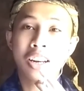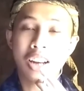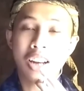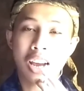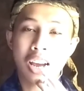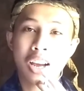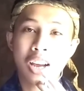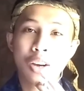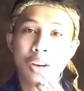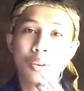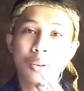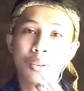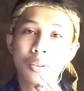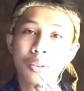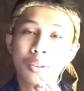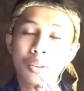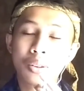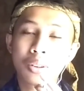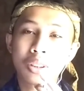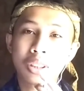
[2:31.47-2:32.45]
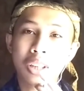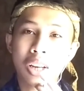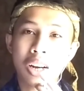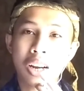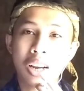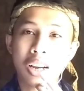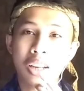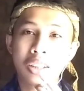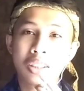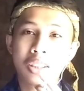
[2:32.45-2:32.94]
Nah, untuk
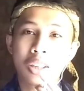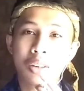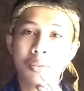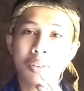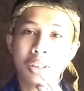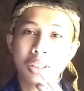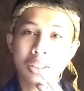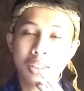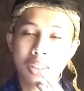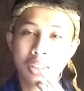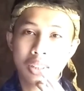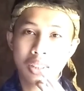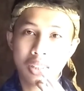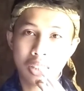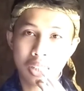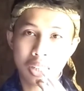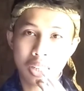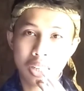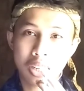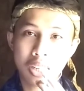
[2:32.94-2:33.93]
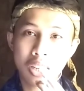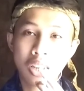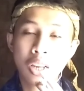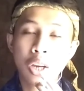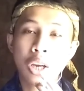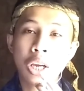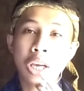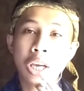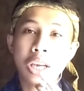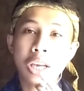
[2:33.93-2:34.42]
carakan Jawa sendiri
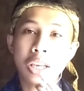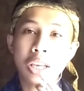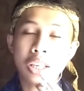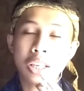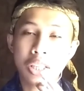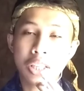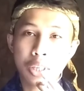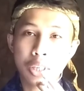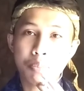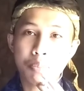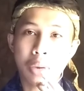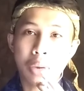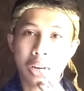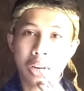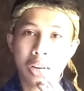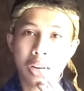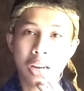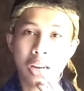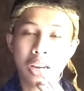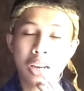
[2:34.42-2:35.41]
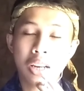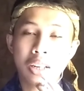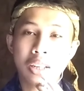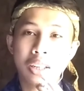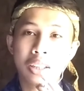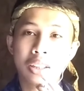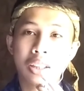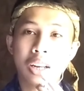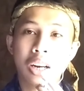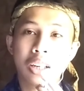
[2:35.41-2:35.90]
i pendek
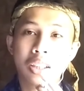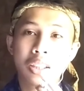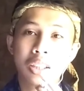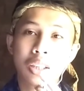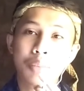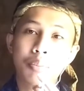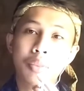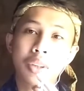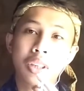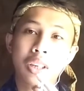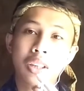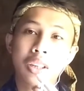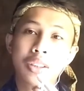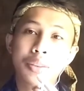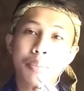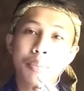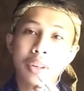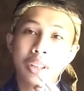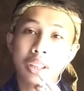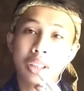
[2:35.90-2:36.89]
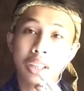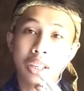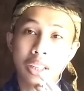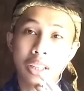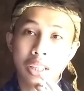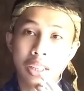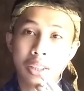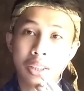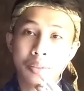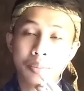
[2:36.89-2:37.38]
ditranskrip menjadi seperti
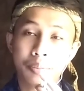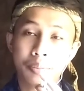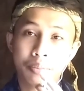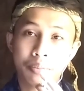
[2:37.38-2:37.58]
ini.